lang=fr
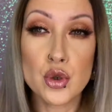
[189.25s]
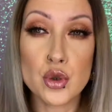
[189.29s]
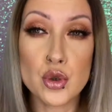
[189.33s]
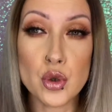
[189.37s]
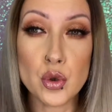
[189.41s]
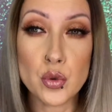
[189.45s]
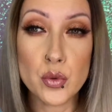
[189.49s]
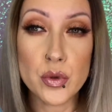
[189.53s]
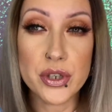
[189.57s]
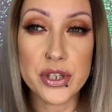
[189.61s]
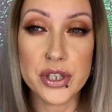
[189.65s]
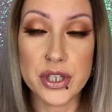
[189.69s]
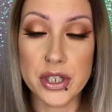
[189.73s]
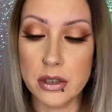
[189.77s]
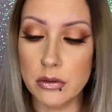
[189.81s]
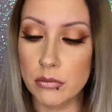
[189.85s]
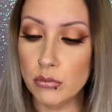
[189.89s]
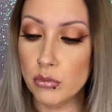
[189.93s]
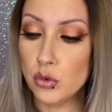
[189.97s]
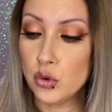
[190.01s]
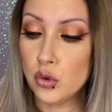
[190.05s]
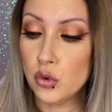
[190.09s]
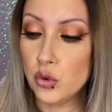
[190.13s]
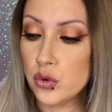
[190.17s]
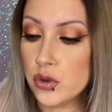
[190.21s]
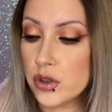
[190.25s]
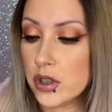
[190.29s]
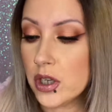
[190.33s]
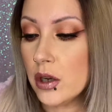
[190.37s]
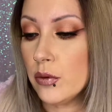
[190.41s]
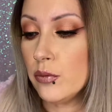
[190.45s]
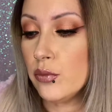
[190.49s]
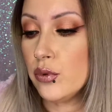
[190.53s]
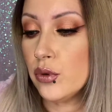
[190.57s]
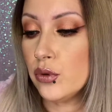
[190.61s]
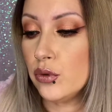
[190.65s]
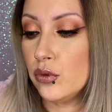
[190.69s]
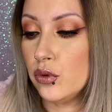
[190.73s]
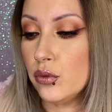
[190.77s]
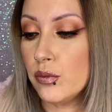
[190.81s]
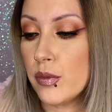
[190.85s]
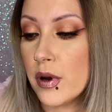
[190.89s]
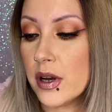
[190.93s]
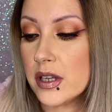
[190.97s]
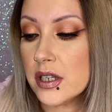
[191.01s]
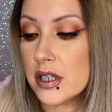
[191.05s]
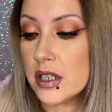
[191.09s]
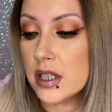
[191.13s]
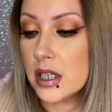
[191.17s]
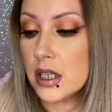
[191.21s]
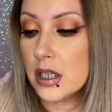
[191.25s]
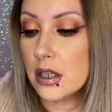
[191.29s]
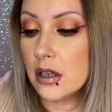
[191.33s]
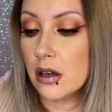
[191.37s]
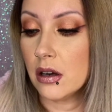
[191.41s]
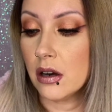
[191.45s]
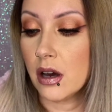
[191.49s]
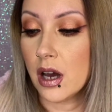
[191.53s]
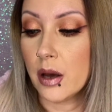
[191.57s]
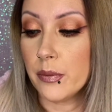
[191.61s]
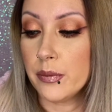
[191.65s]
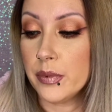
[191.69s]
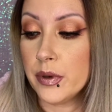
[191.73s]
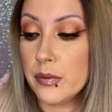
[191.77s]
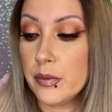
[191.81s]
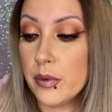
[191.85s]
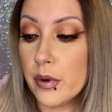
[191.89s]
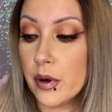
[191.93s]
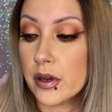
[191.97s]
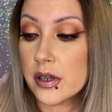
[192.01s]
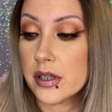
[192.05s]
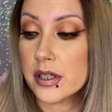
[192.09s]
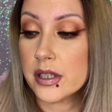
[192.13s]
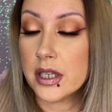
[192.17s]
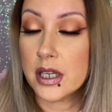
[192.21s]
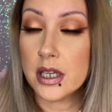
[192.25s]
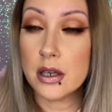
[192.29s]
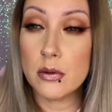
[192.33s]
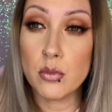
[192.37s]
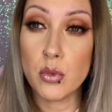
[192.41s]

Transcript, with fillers: Celui-ci, tout simple, tout basique, Happy Birthday.